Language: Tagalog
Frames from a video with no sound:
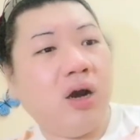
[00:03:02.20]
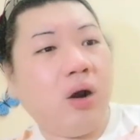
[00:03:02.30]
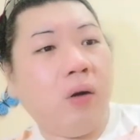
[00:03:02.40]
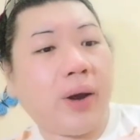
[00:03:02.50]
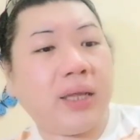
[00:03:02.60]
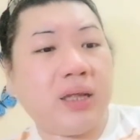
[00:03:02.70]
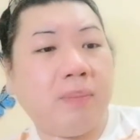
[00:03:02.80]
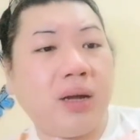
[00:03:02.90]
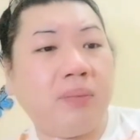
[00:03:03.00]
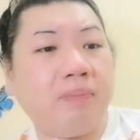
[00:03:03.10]
okay
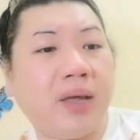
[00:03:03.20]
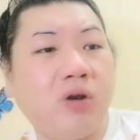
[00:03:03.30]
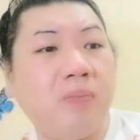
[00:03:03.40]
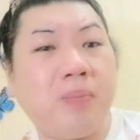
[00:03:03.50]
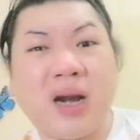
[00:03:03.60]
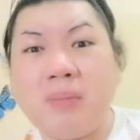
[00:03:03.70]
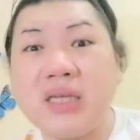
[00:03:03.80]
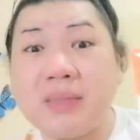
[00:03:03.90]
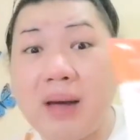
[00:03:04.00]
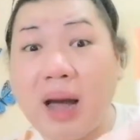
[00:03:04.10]
naman, pero para
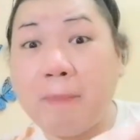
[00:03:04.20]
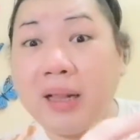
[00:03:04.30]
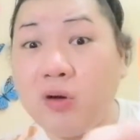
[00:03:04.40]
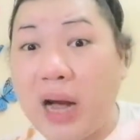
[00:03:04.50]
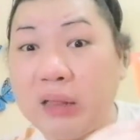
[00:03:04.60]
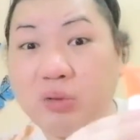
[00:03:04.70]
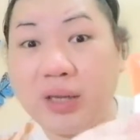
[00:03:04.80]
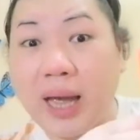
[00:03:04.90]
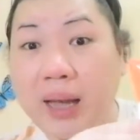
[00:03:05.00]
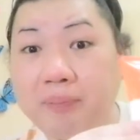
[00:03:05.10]
mas makapal yung ano
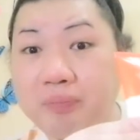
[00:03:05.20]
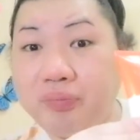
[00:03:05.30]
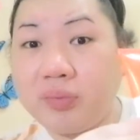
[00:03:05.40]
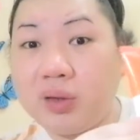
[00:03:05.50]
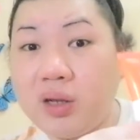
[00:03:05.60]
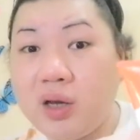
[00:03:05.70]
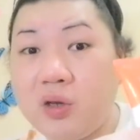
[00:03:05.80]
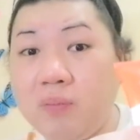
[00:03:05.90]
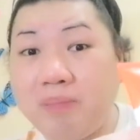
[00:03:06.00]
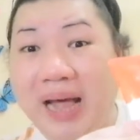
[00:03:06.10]
niya,
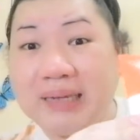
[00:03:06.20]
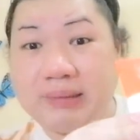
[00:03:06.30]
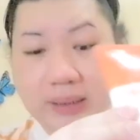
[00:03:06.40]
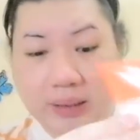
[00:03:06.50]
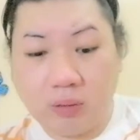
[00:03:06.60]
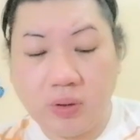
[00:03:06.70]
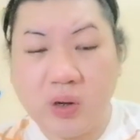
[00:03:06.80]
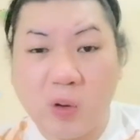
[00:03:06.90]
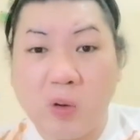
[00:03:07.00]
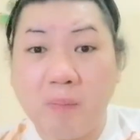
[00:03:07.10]
yung plastic niya kung
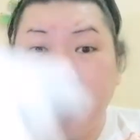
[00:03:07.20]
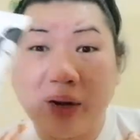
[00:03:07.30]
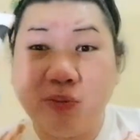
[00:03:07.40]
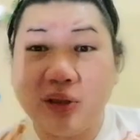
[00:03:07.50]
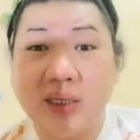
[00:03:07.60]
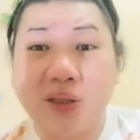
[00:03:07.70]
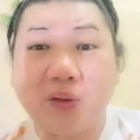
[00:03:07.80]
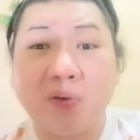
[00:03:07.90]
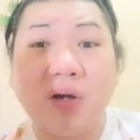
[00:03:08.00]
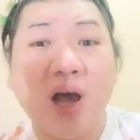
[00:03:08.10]
ikaw compare mo
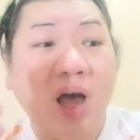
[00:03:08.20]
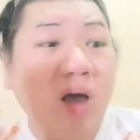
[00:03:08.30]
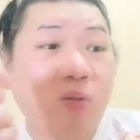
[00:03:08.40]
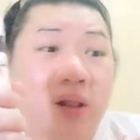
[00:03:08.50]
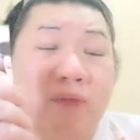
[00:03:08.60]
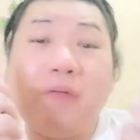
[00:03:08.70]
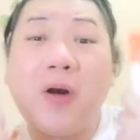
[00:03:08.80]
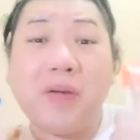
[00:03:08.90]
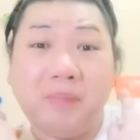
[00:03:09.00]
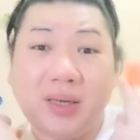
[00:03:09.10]
dito. Well,
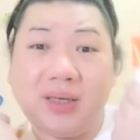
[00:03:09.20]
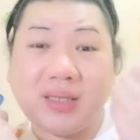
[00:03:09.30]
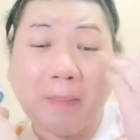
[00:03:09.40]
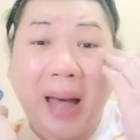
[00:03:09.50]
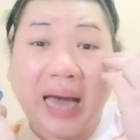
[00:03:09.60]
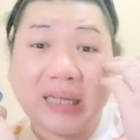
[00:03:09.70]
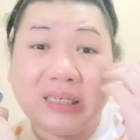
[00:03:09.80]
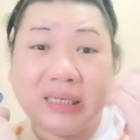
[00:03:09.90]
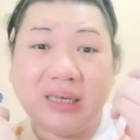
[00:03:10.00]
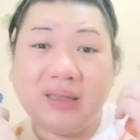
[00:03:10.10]
for me, sa
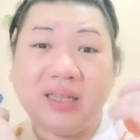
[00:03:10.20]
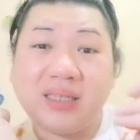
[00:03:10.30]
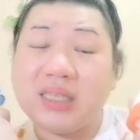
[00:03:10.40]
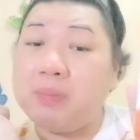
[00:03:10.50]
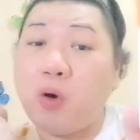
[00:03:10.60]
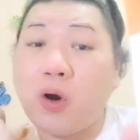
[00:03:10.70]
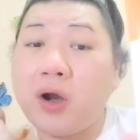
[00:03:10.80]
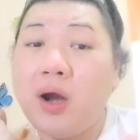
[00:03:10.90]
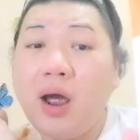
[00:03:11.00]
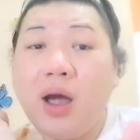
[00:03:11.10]
packaging, this is
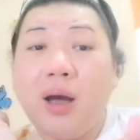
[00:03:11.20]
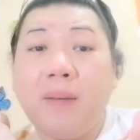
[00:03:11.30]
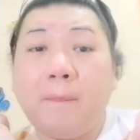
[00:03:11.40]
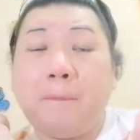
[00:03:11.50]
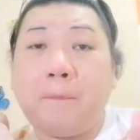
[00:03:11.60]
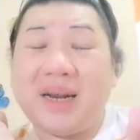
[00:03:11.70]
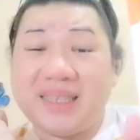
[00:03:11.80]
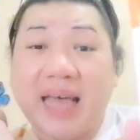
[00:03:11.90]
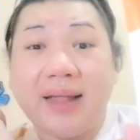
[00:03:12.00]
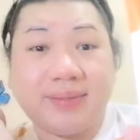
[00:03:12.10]
more
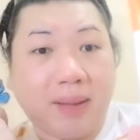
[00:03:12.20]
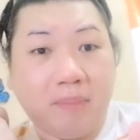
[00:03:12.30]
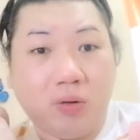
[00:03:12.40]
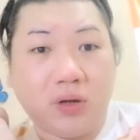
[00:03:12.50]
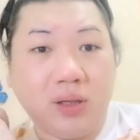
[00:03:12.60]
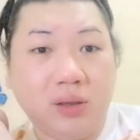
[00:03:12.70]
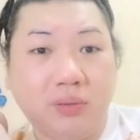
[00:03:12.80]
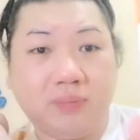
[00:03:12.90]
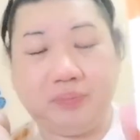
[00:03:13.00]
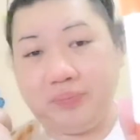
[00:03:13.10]
presentable.
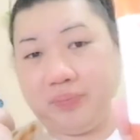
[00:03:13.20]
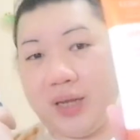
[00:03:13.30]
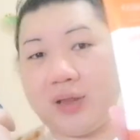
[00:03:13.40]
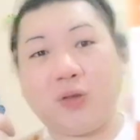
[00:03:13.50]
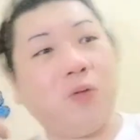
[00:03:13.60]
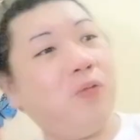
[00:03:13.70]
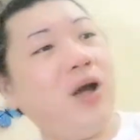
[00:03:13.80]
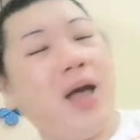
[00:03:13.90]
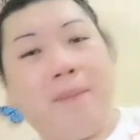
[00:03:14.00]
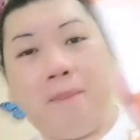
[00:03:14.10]
Itong
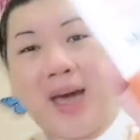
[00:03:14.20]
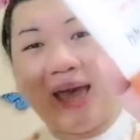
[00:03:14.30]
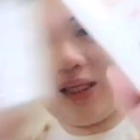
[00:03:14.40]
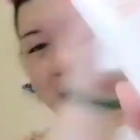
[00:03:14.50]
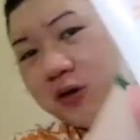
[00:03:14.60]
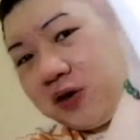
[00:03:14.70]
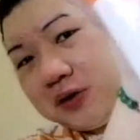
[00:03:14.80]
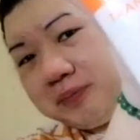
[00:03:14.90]
Bello